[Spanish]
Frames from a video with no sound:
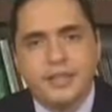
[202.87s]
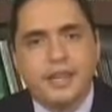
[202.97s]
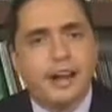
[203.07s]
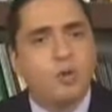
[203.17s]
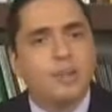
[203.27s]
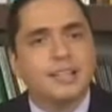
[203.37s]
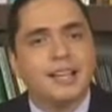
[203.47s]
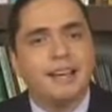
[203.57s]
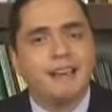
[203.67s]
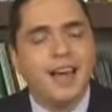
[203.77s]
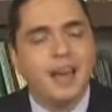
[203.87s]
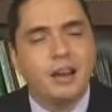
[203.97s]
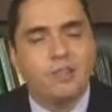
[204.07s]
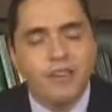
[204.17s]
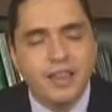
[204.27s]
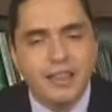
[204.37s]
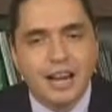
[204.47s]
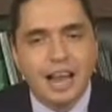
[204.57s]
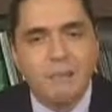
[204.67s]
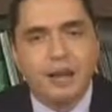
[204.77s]
Nicaragua celebra el fin
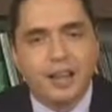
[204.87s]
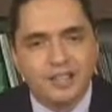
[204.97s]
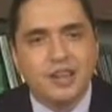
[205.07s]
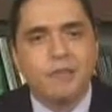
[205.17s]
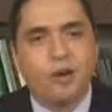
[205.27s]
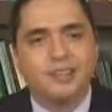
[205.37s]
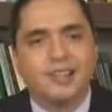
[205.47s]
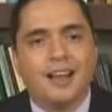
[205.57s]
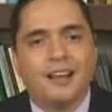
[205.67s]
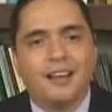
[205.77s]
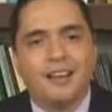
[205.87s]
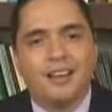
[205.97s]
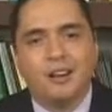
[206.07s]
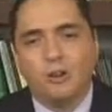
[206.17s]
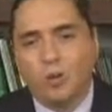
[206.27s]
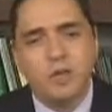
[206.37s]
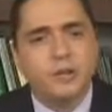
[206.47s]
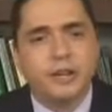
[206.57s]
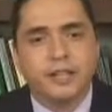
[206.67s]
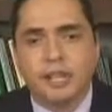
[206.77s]
de la emergencia forestal. Lo
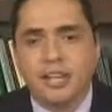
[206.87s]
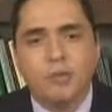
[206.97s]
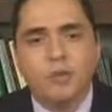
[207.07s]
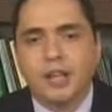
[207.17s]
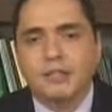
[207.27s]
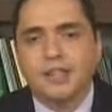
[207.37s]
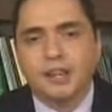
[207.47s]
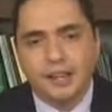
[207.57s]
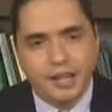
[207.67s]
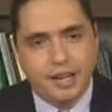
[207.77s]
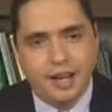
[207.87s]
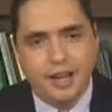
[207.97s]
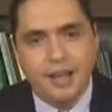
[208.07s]
único que teníamos que hacer era